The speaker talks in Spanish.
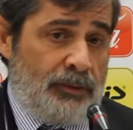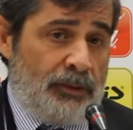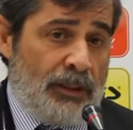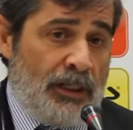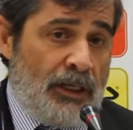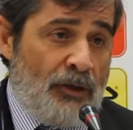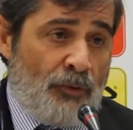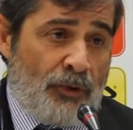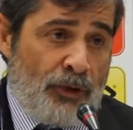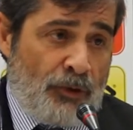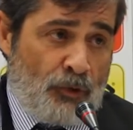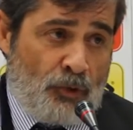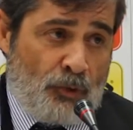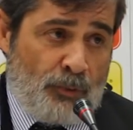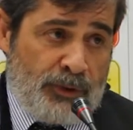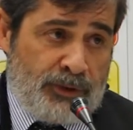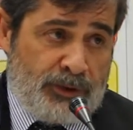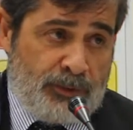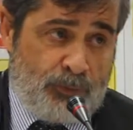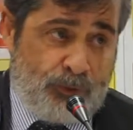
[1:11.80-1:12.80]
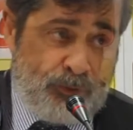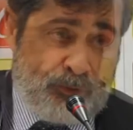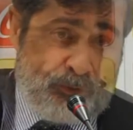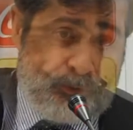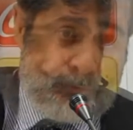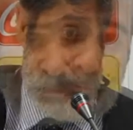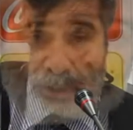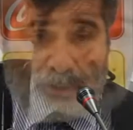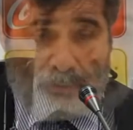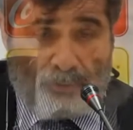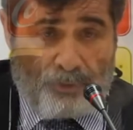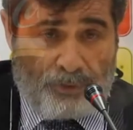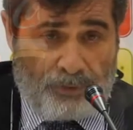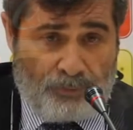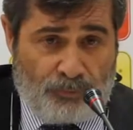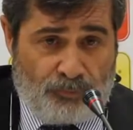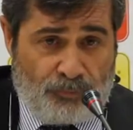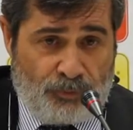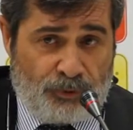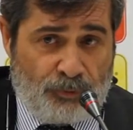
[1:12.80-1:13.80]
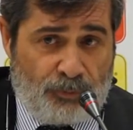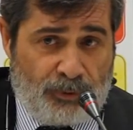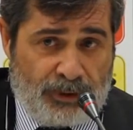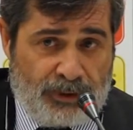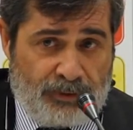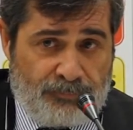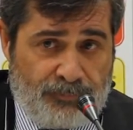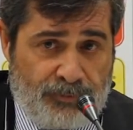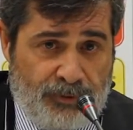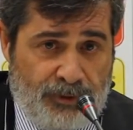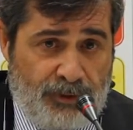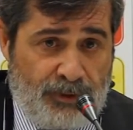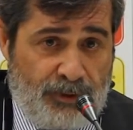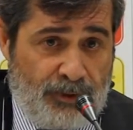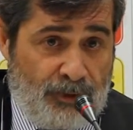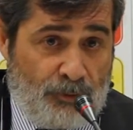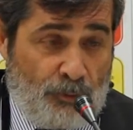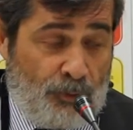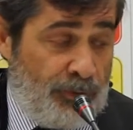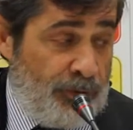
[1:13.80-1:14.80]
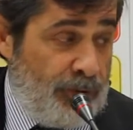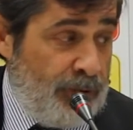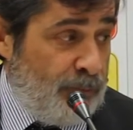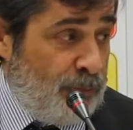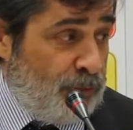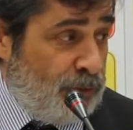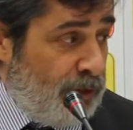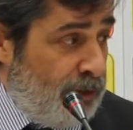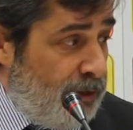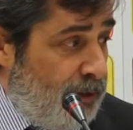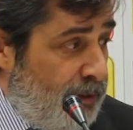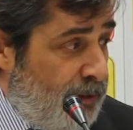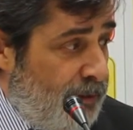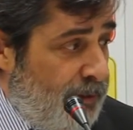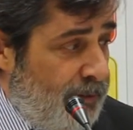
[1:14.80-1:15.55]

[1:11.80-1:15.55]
aunque no comiésemos, lo que hicimos fue tomar café y coincidimos allí.